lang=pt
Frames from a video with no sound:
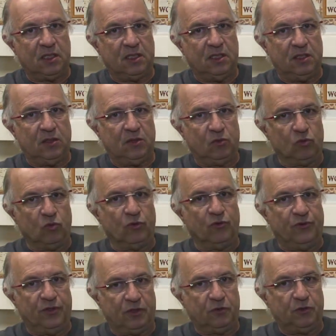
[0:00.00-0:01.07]
que no
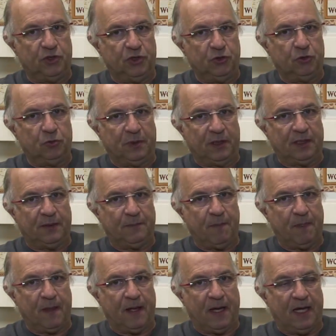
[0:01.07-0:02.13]
governo Dilma
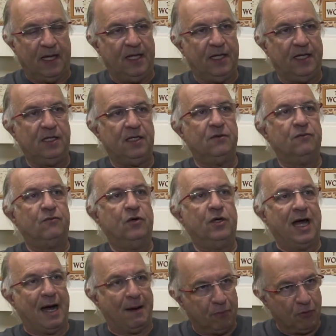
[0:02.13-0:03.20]
a lei
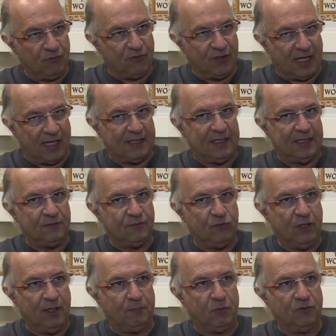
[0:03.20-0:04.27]
foi aprovada,
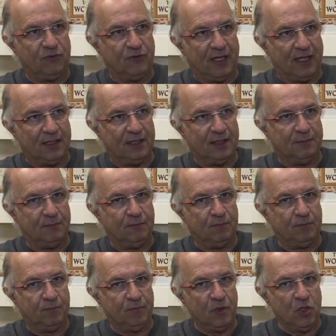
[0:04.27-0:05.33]
foi aprovada
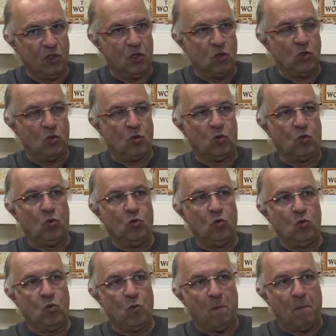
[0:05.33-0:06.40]

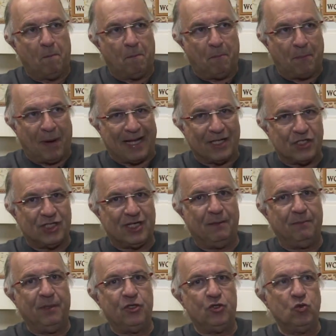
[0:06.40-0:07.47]
com
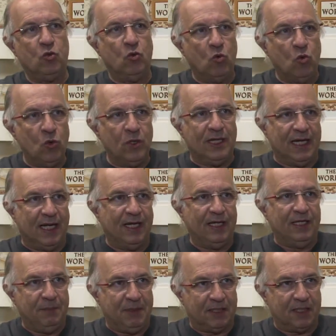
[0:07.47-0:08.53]
praticamente
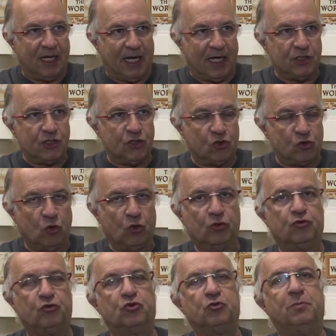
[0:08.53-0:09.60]
unanimidade de
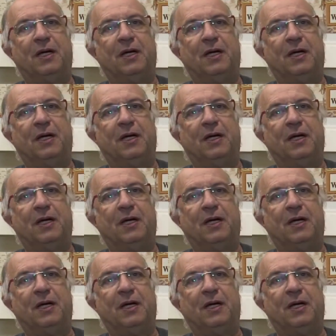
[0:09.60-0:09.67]
todos os